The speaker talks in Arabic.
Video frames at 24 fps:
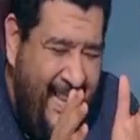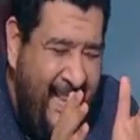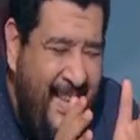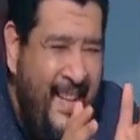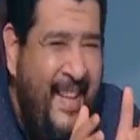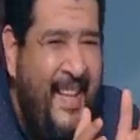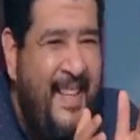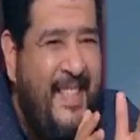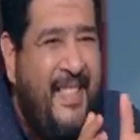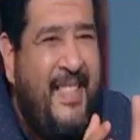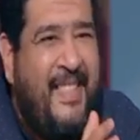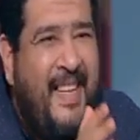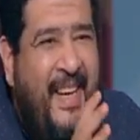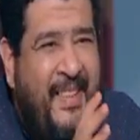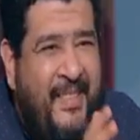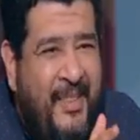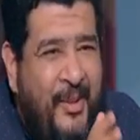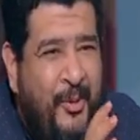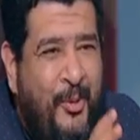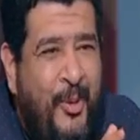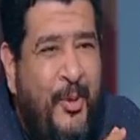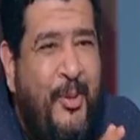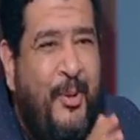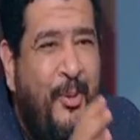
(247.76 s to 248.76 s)
تمام الساعه
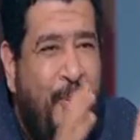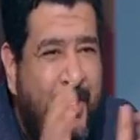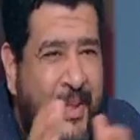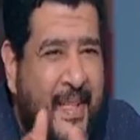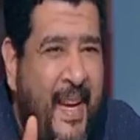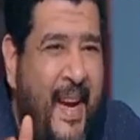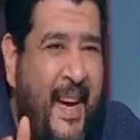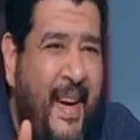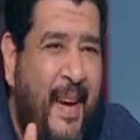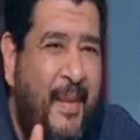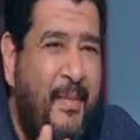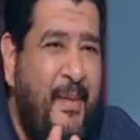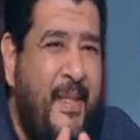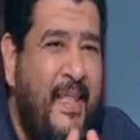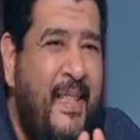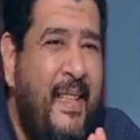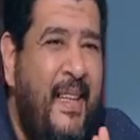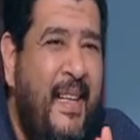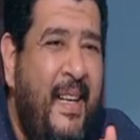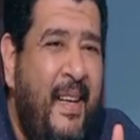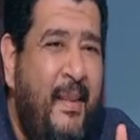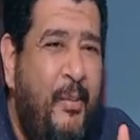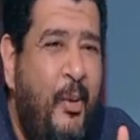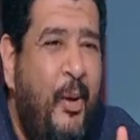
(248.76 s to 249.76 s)
2 ونص والساعه 5
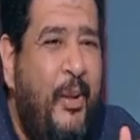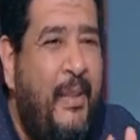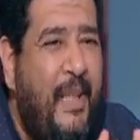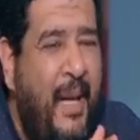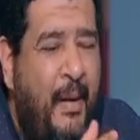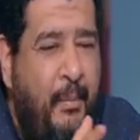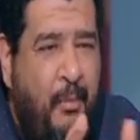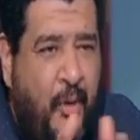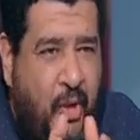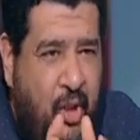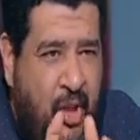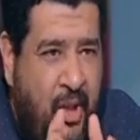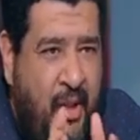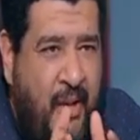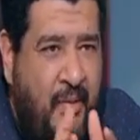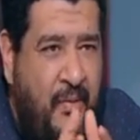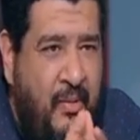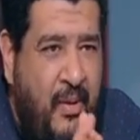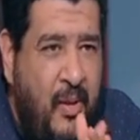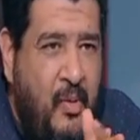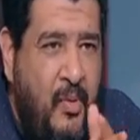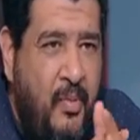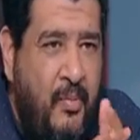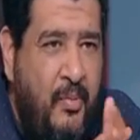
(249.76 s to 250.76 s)
تمام ممكن تلعب ماتشين
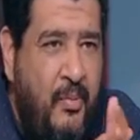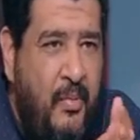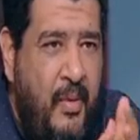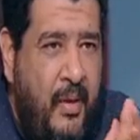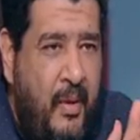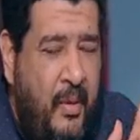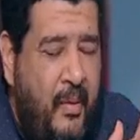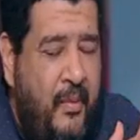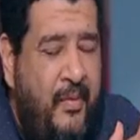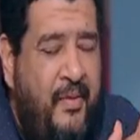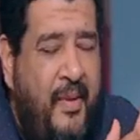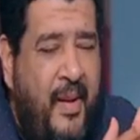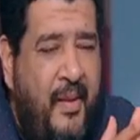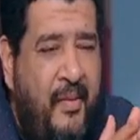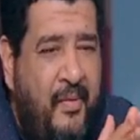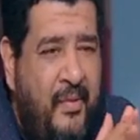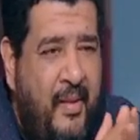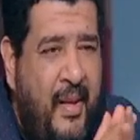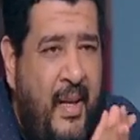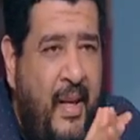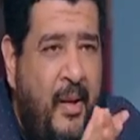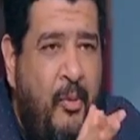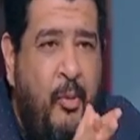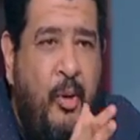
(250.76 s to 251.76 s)
في اليوم
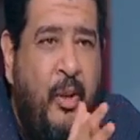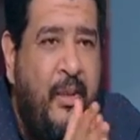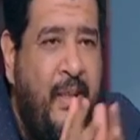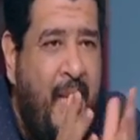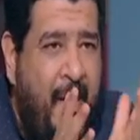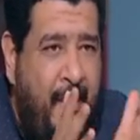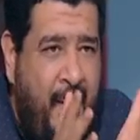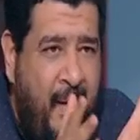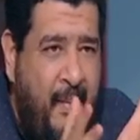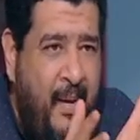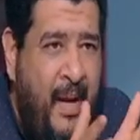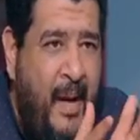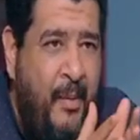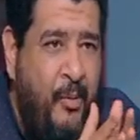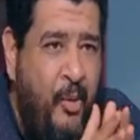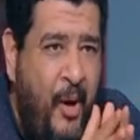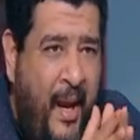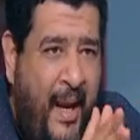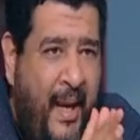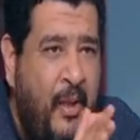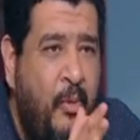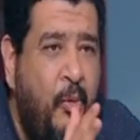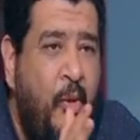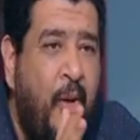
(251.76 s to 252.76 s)
فممكن تلعب على ملعب
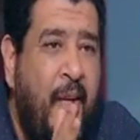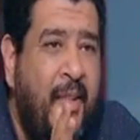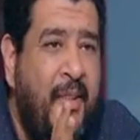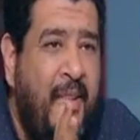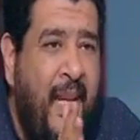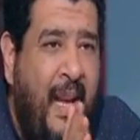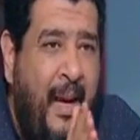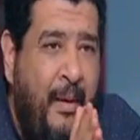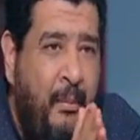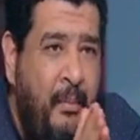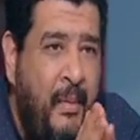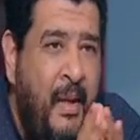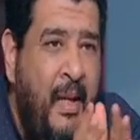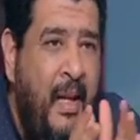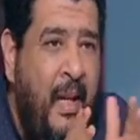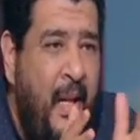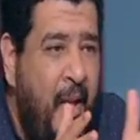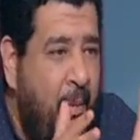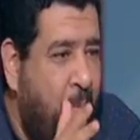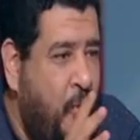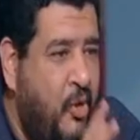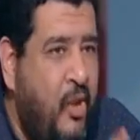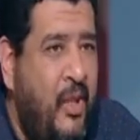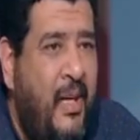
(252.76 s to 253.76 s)
واحد وممكن تلعب
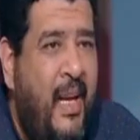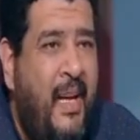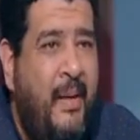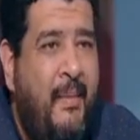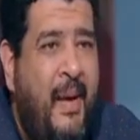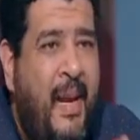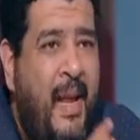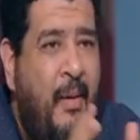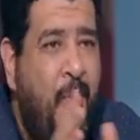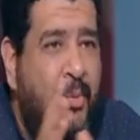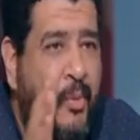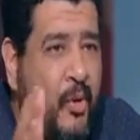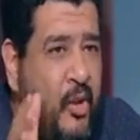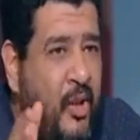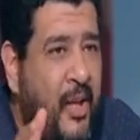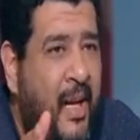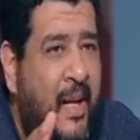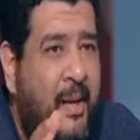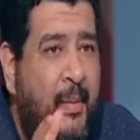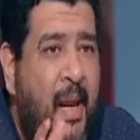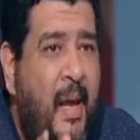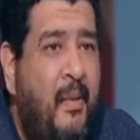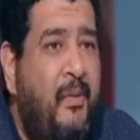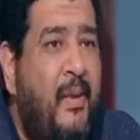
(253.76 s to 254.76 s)
ماتشين على ملعب وماتشين
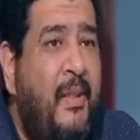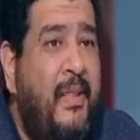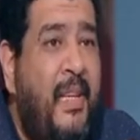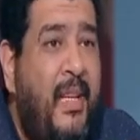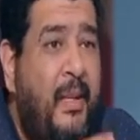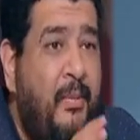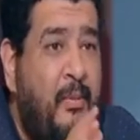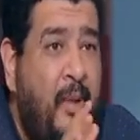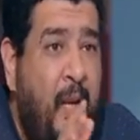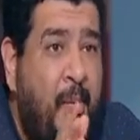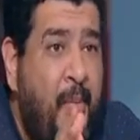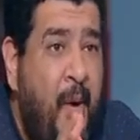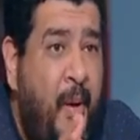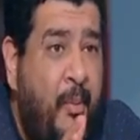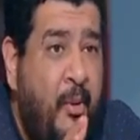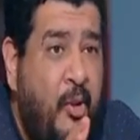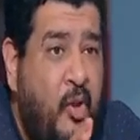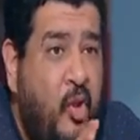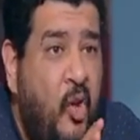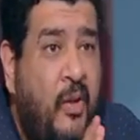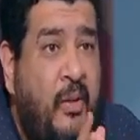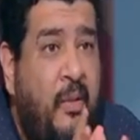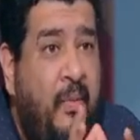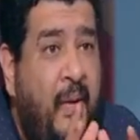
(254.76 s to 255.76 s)
على ملعب فانت لعبت اربع
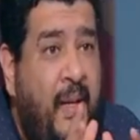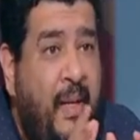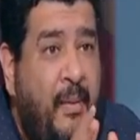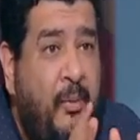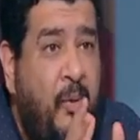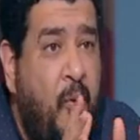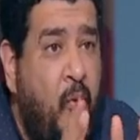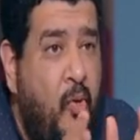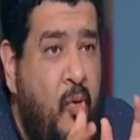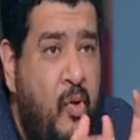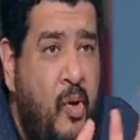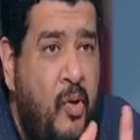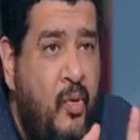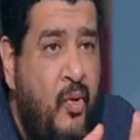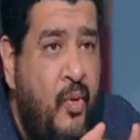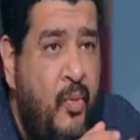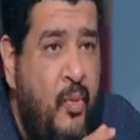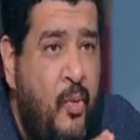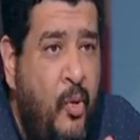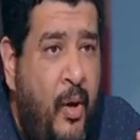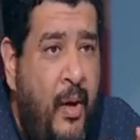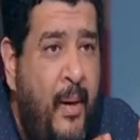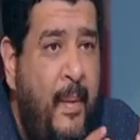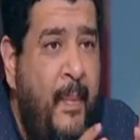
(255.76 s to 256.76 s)
ماتشات فلعبت نص
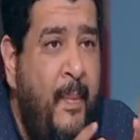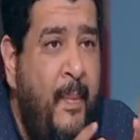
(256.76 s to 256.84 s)
الاسبوع